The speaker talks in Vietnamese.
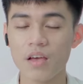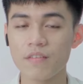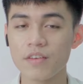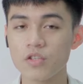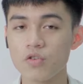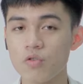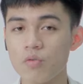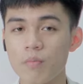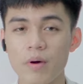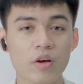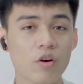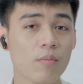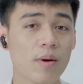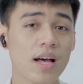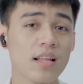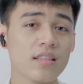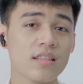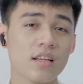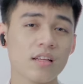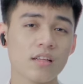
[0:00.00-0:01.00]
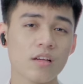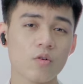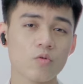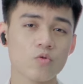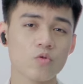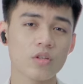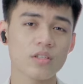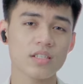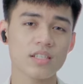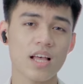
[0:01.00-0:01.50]
Ví dụ máy của bạn nhận công
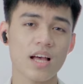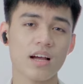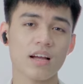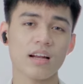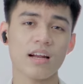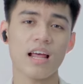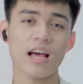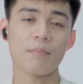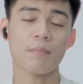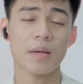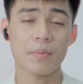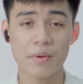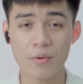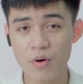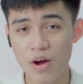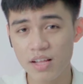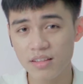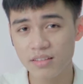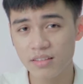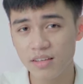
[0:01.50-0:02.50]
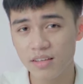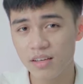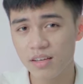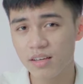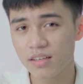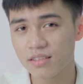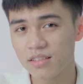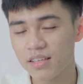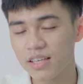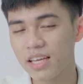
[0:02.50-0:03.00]
suất sạc là 70W
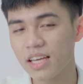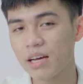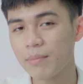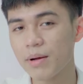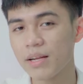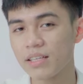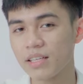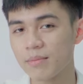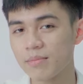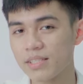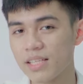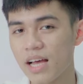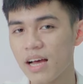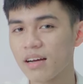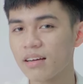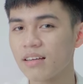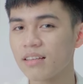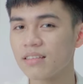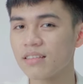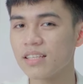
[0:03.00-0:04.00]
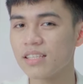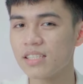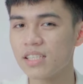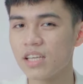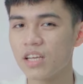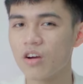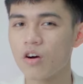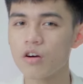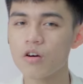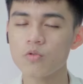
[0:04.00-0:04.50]
nhưng khi các bạn cắm sạc thì
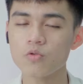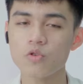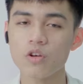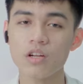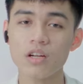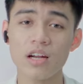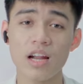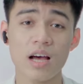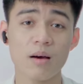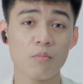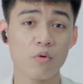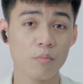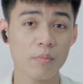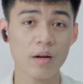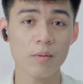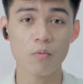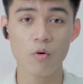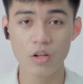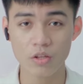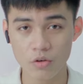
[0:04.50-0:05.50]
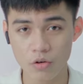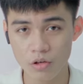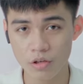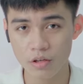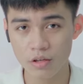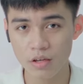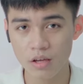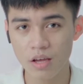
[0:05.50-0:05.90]
chỉ có công suất là 45W thôi.